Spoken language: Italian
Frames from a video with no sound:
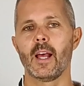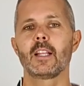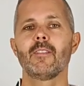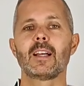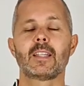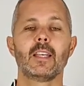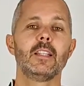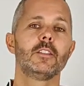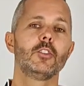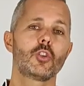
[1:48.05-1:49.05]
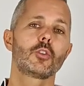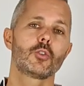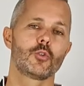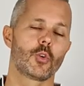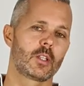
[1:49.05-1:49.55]
è arrivata in
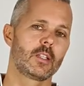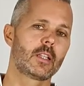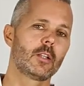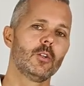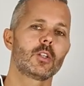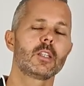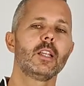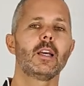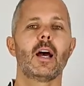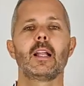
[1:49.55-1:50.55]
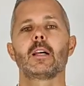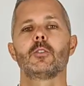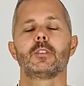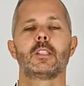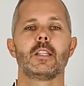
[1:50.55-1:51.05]
18 giorni dall'ordine alla
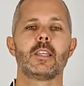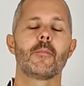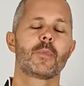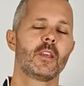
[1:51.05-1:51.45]
consegna